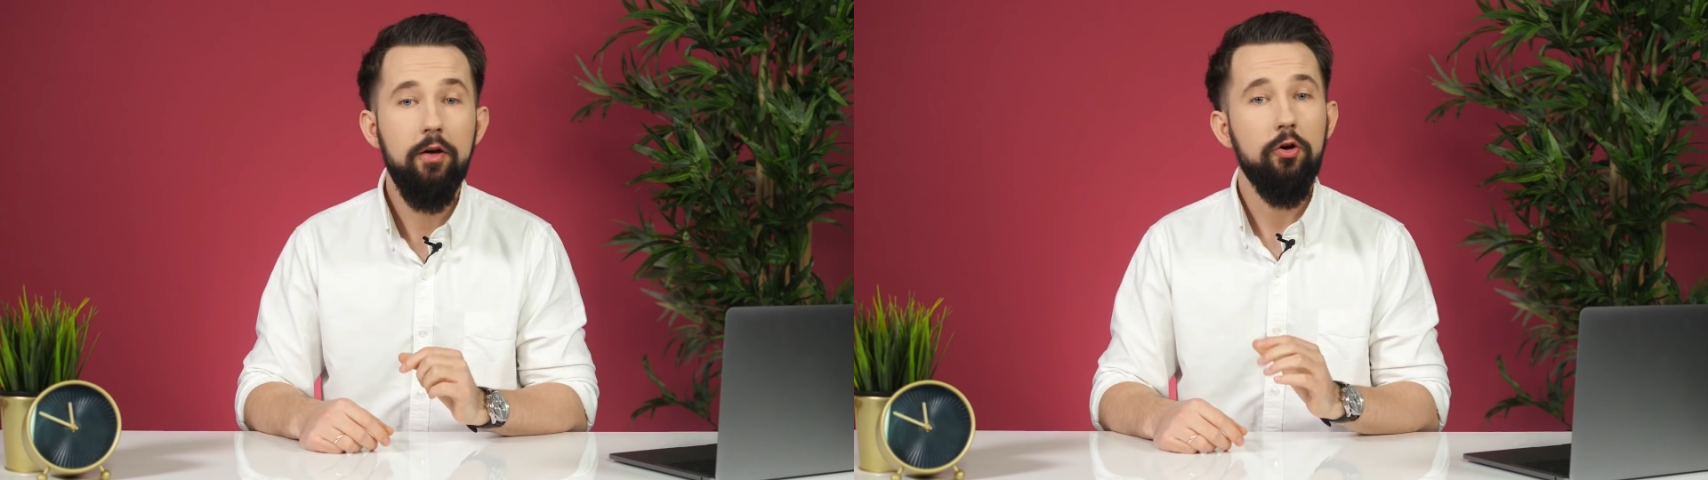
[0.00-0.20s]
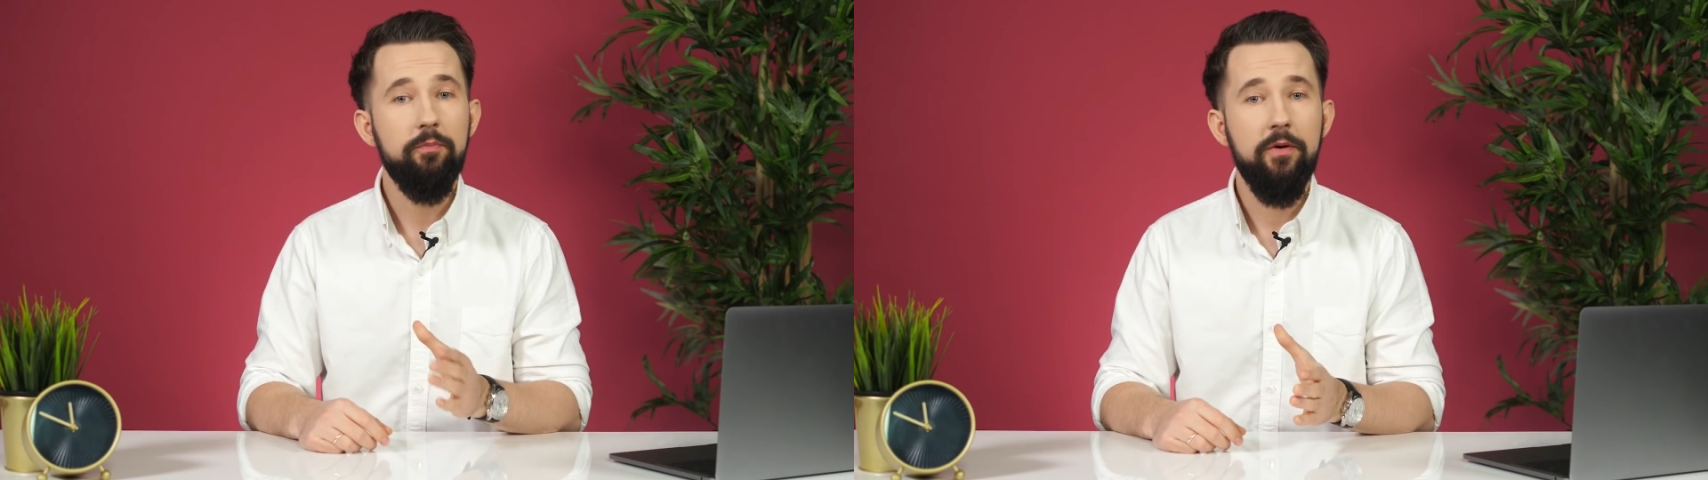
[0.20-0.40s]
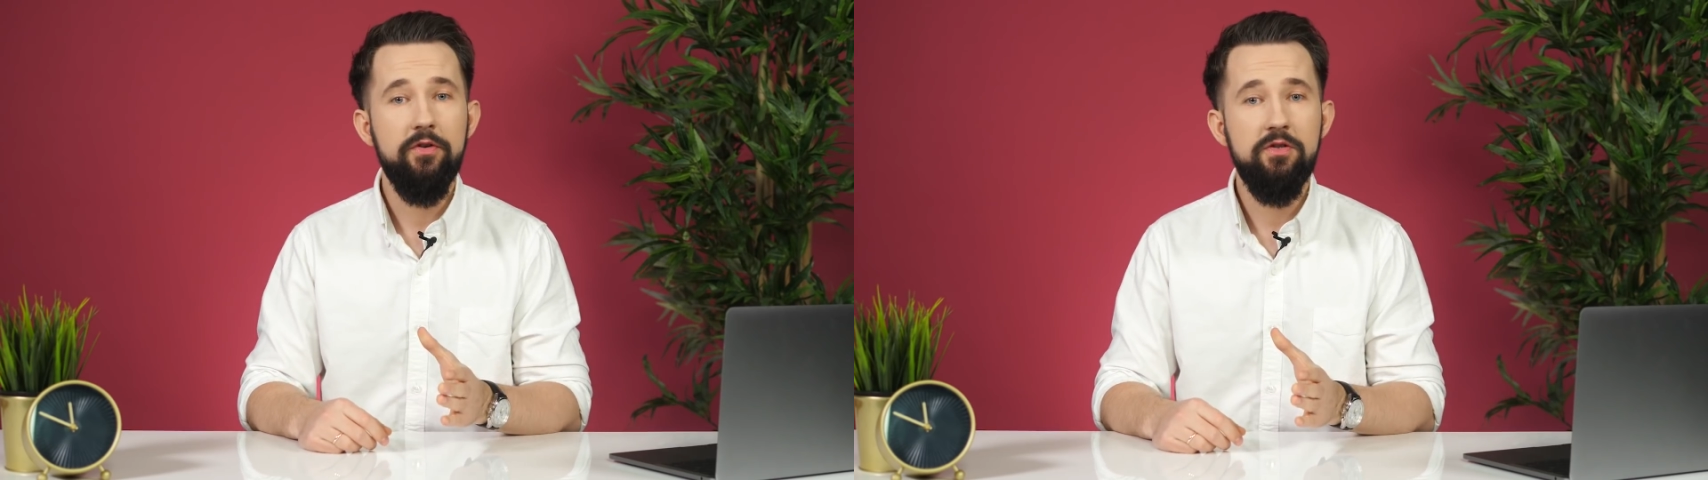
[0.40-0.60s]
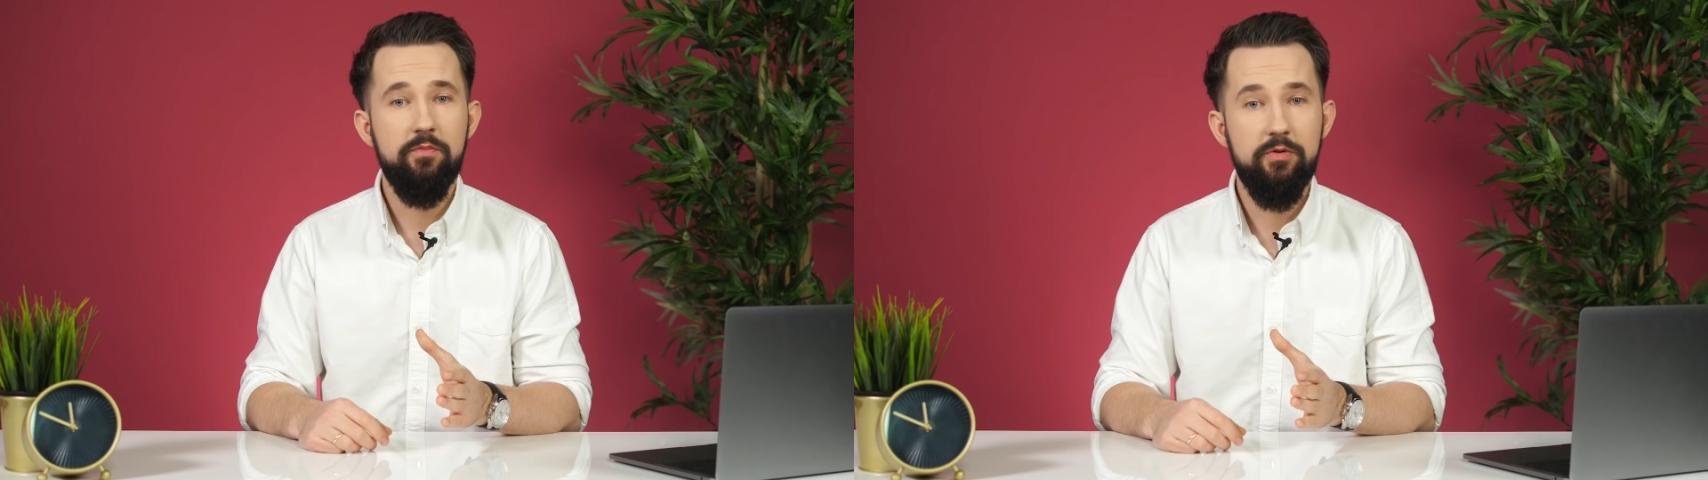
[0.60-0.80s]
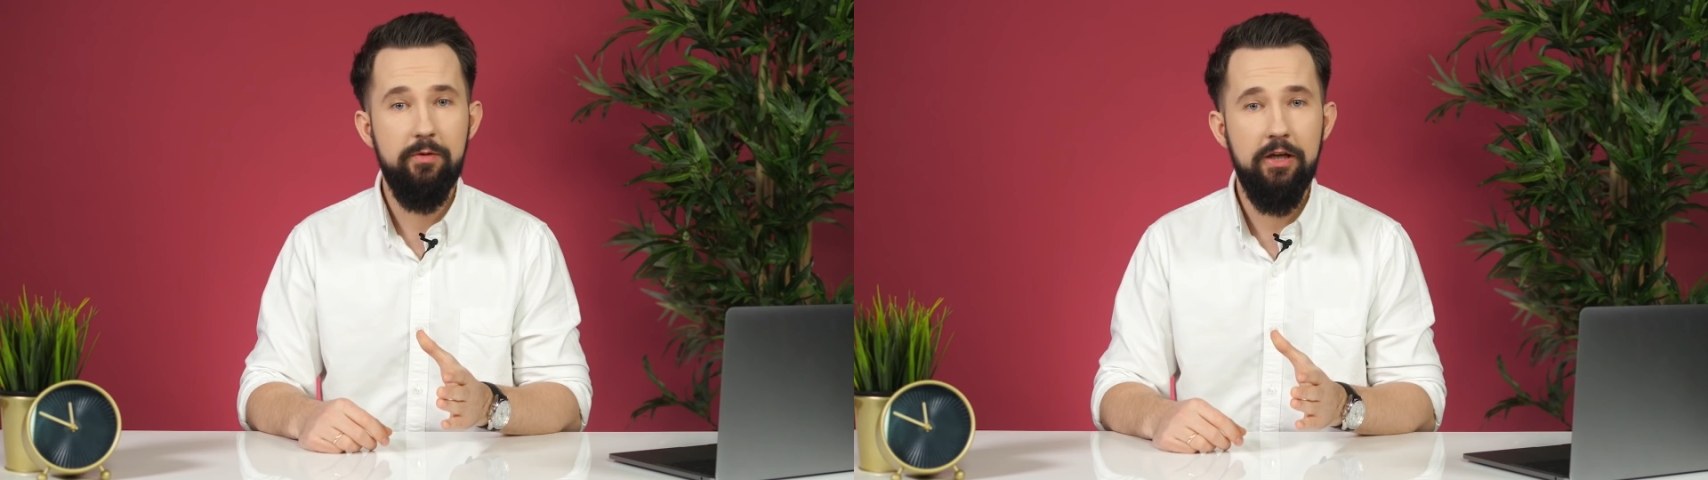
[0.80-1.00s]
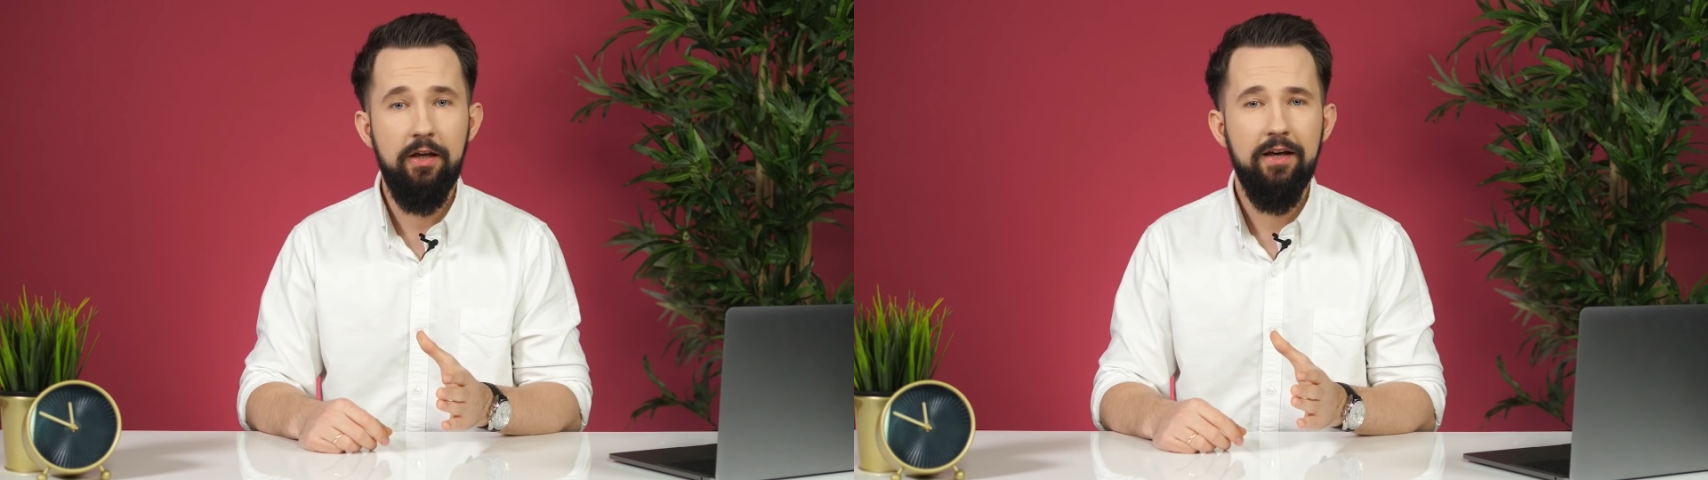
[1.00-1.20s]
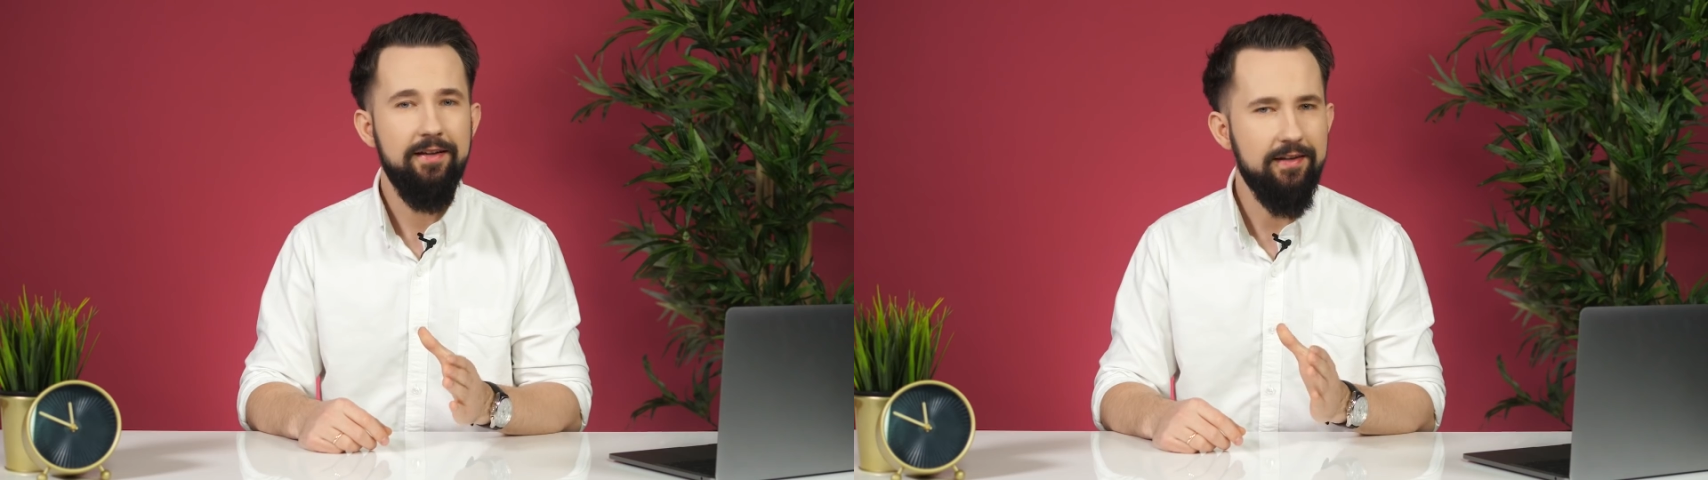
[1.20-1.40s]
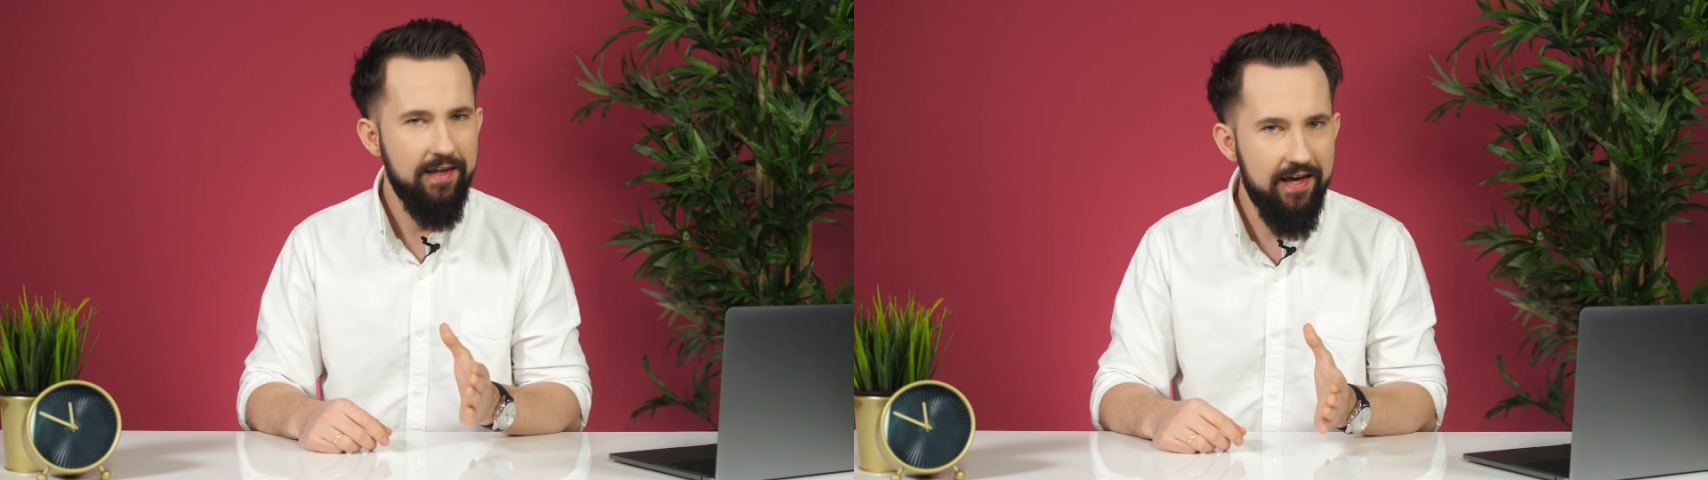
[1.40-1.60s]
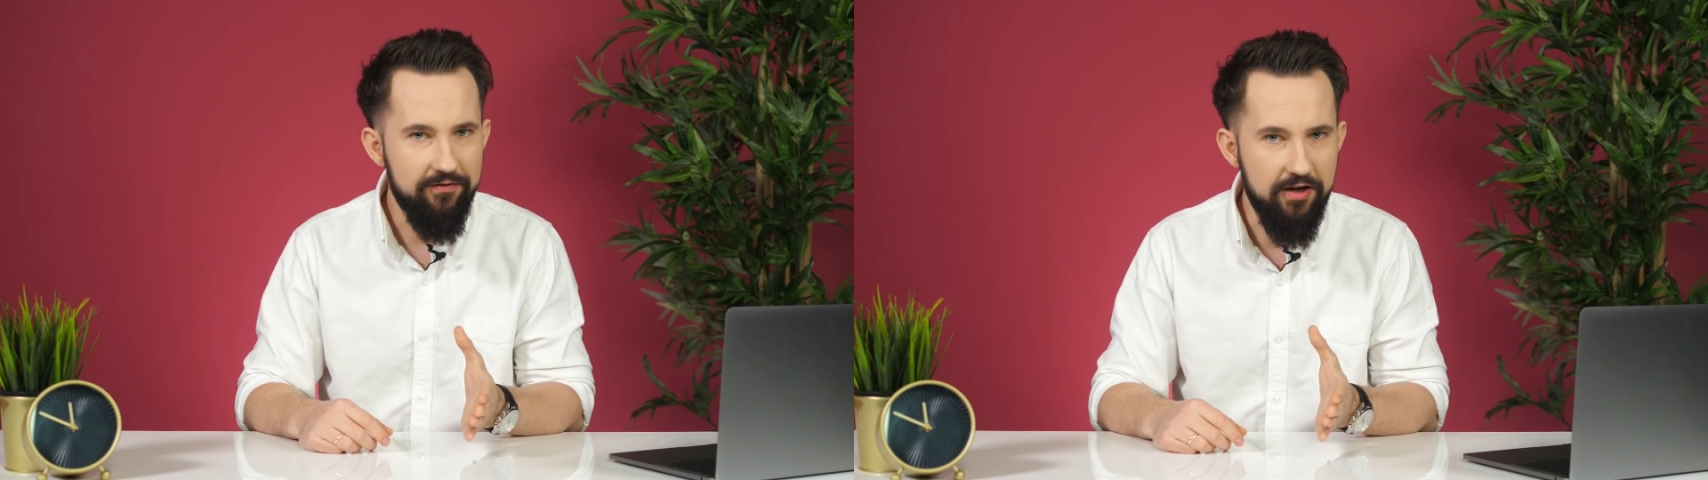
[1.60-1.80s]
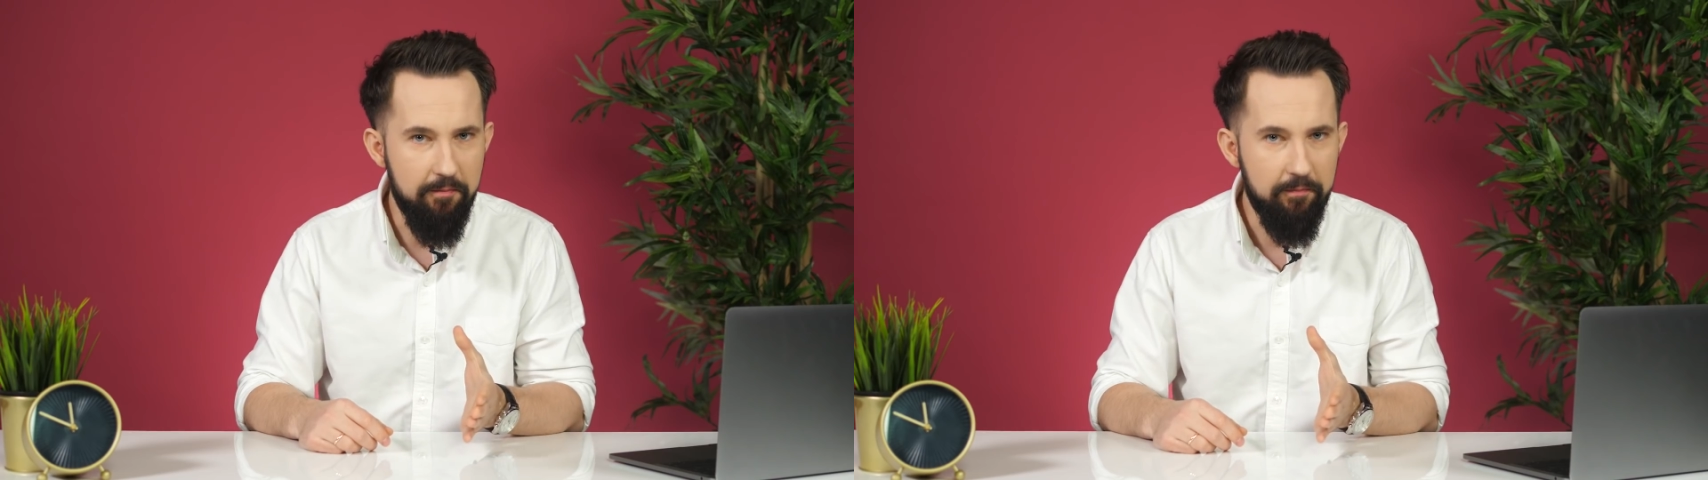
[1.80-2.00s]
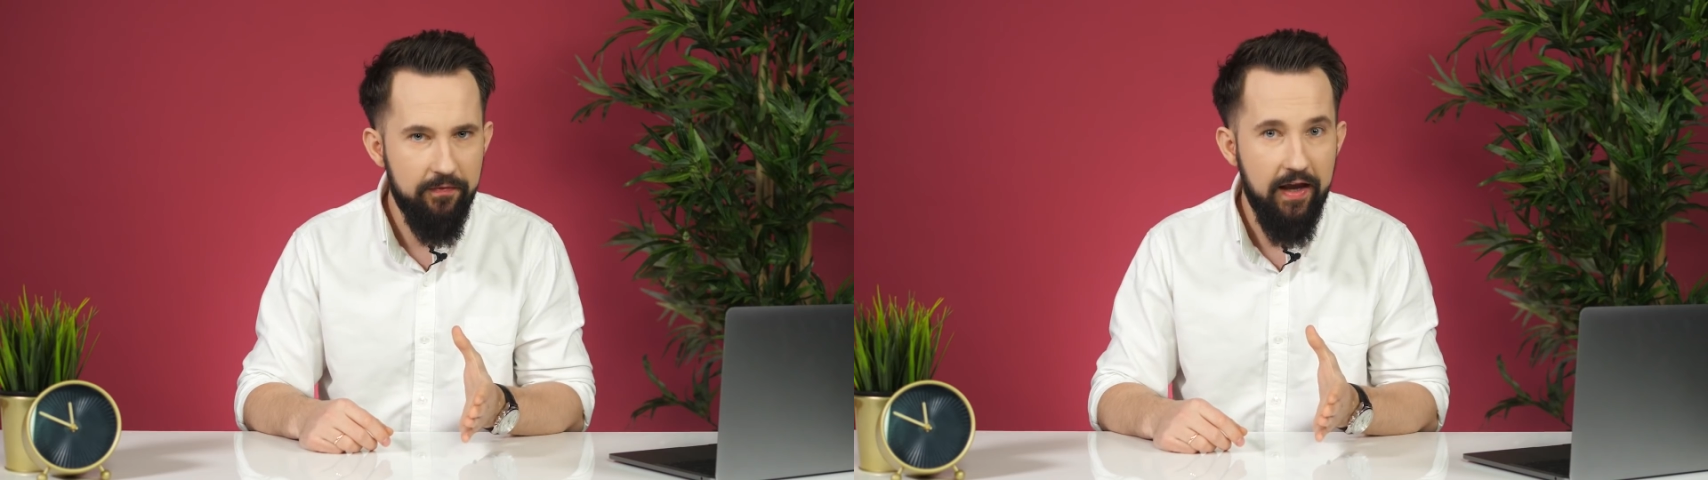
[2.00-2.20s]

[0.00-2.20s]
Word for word: Odpowiedź brzmi: nie wiem.